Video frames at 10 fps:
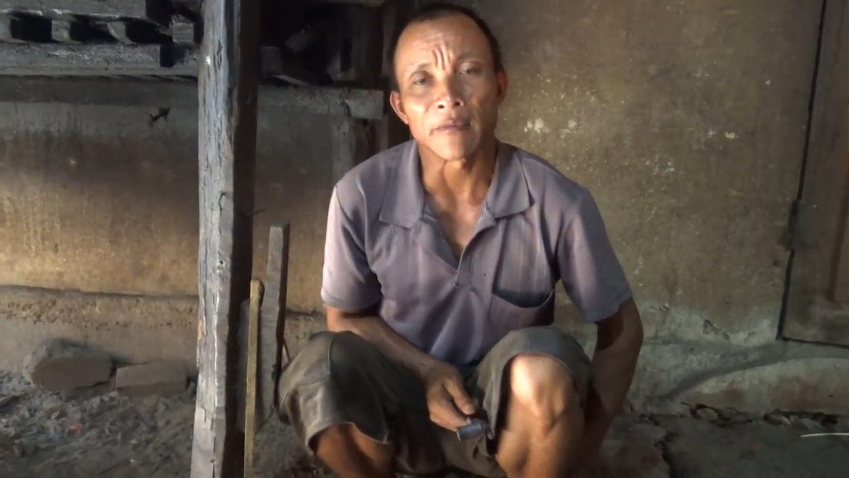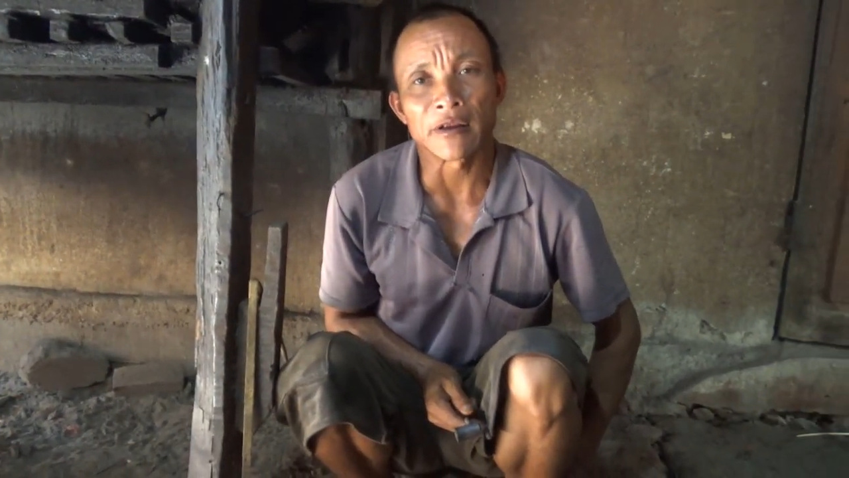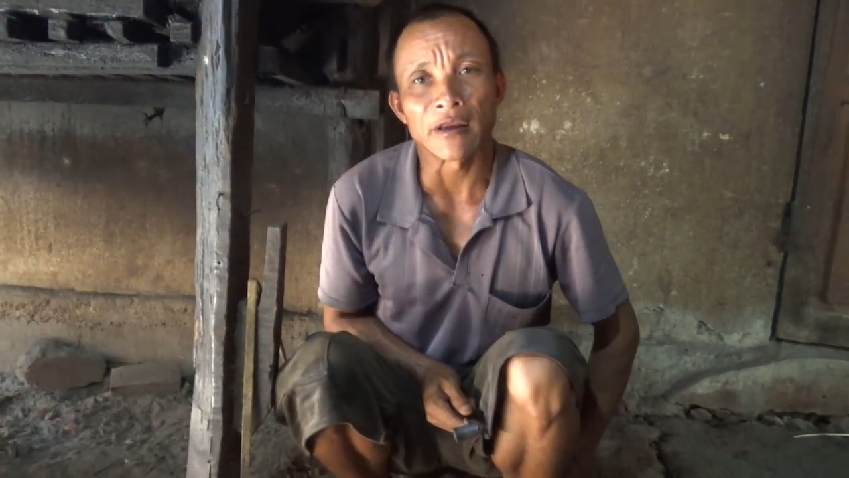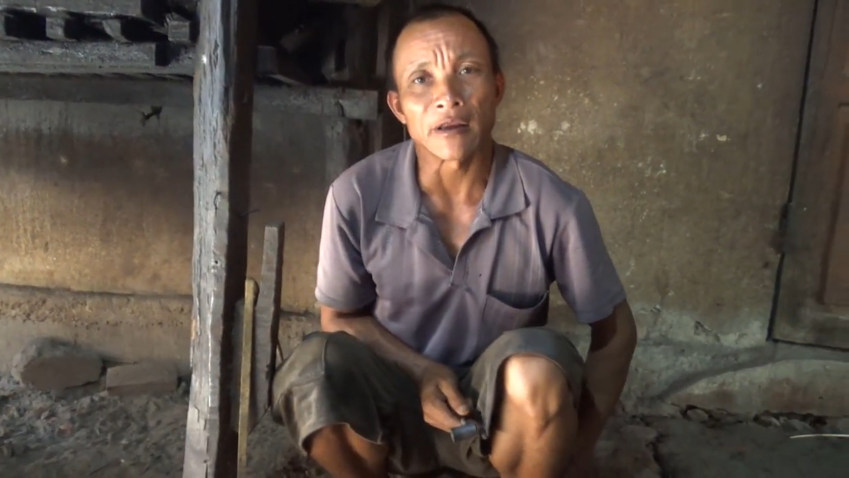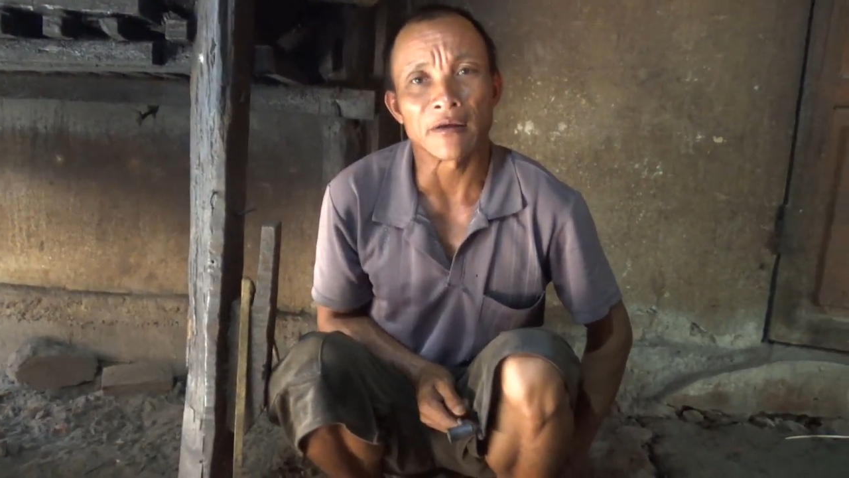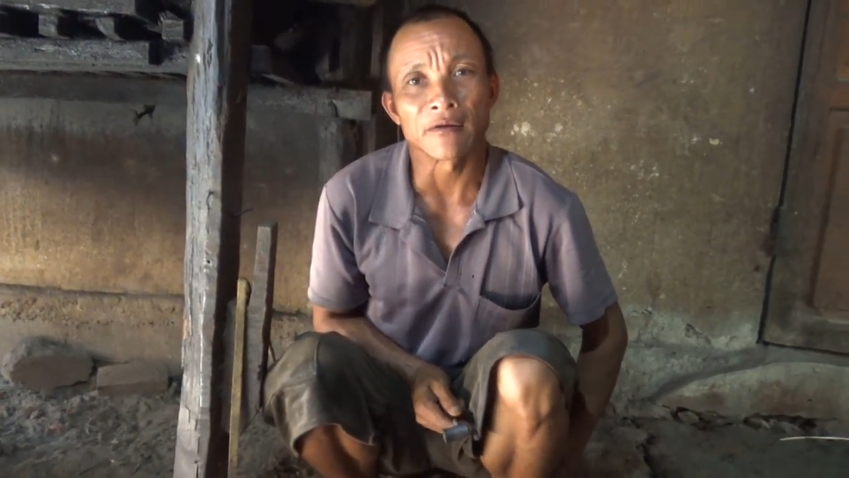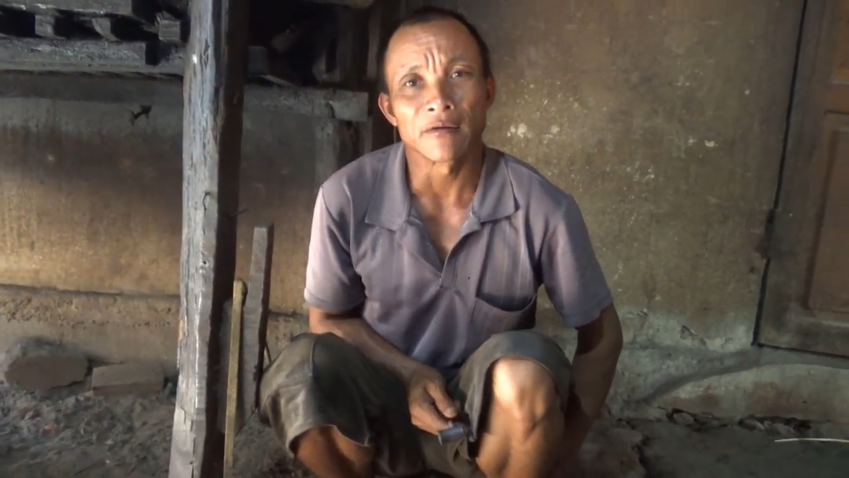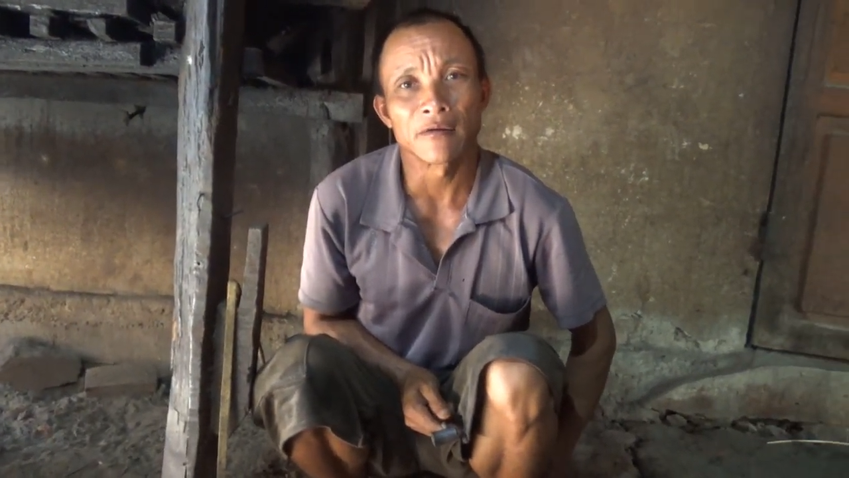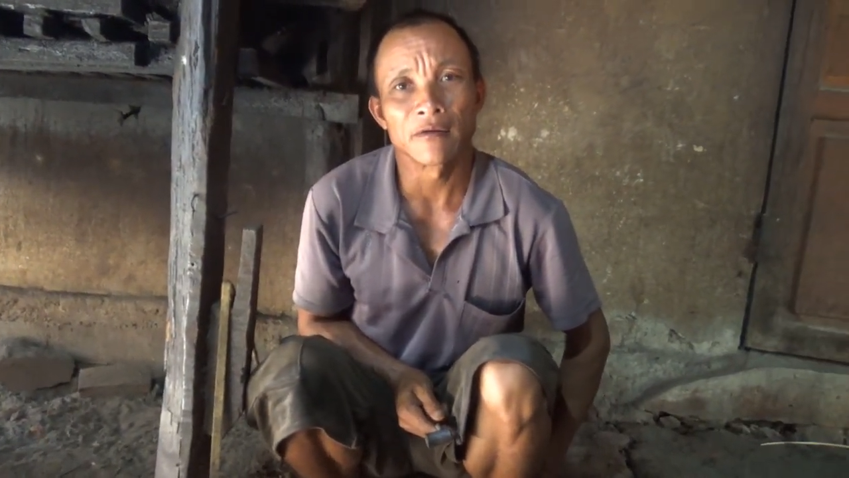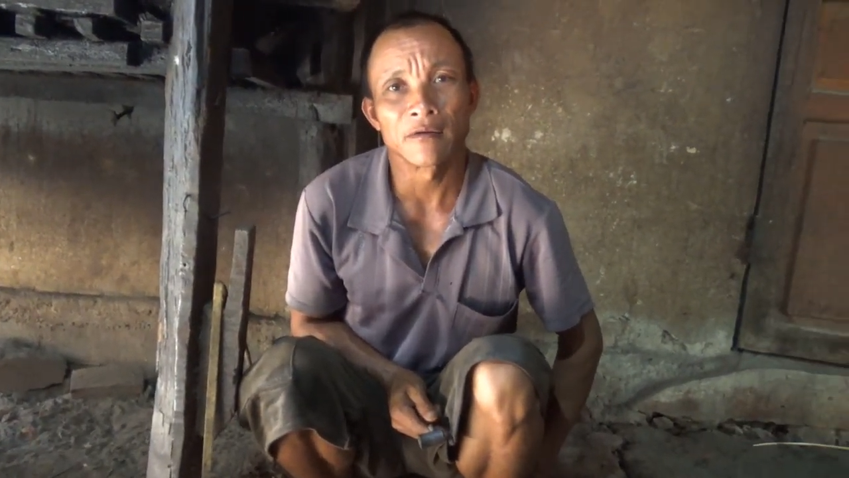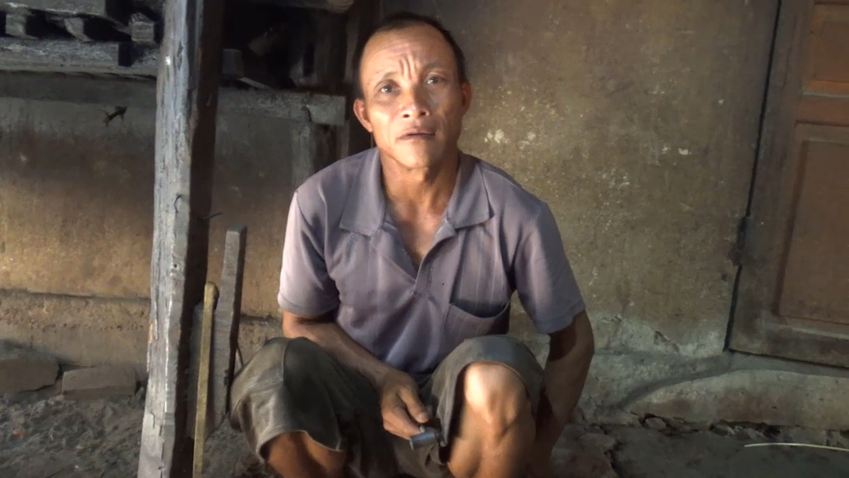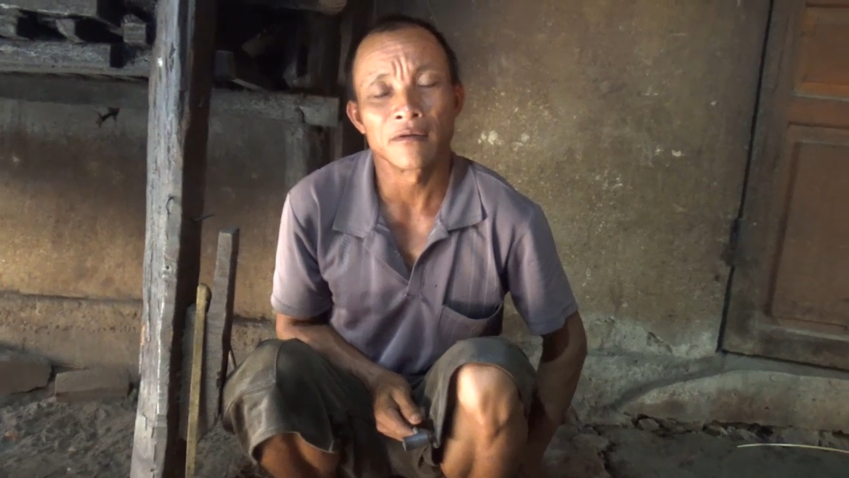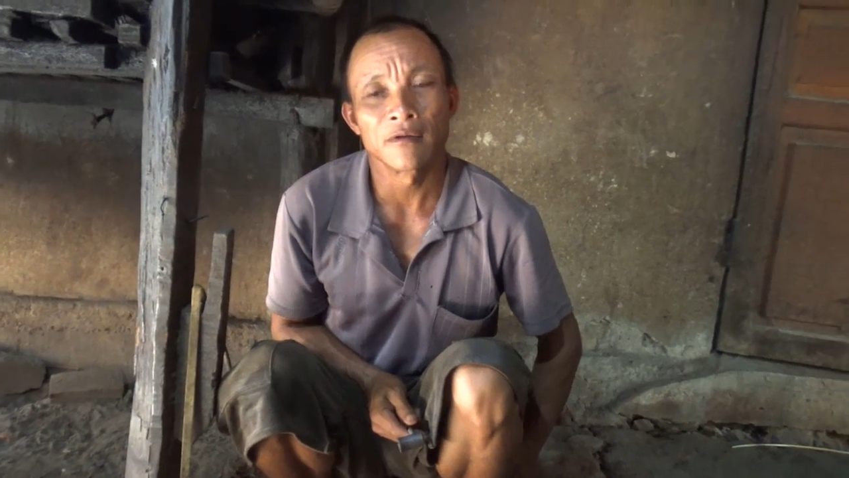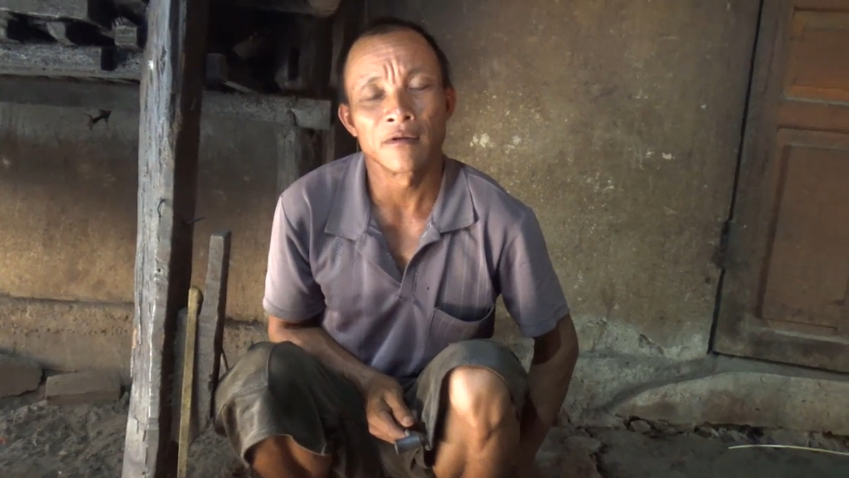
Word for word: mình nghỉ dạ.